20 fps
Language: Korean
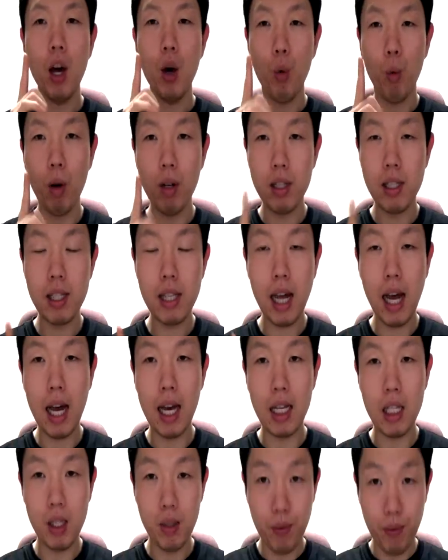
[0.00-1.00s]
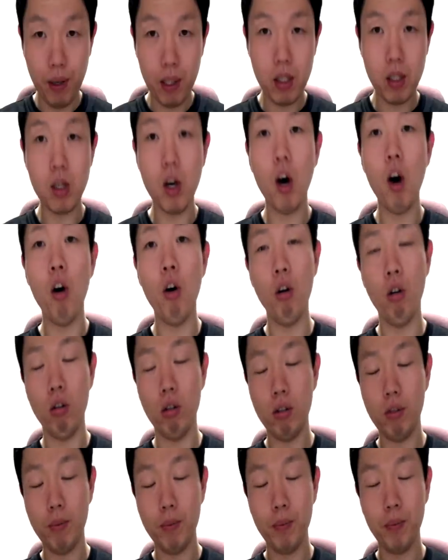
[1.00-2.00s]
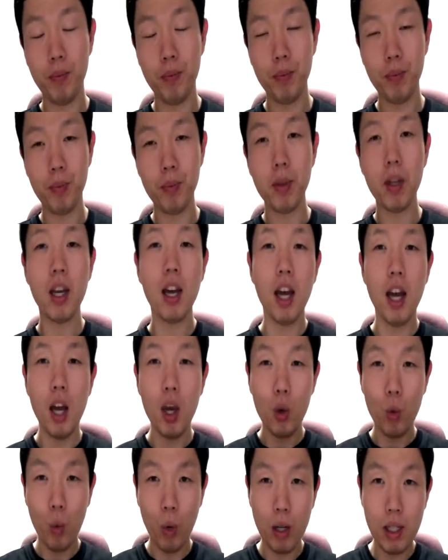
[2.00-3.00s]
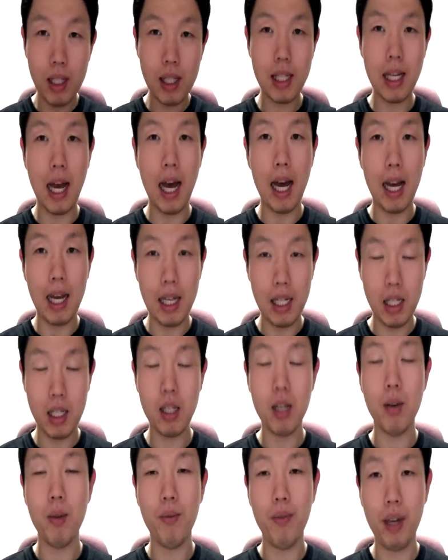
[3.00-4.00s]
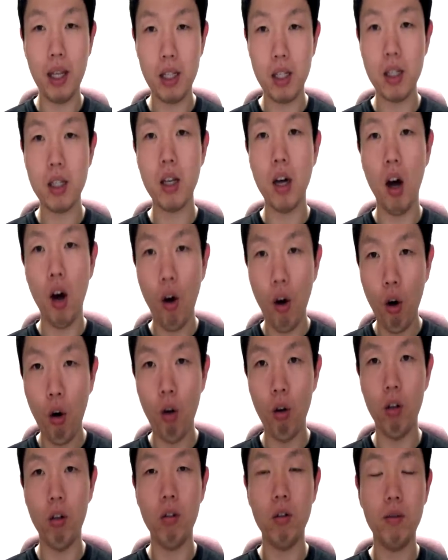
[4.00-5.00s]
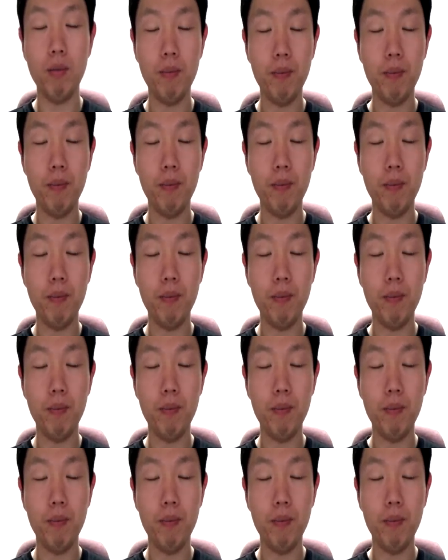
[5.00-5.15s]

One size fits all. One size fits all.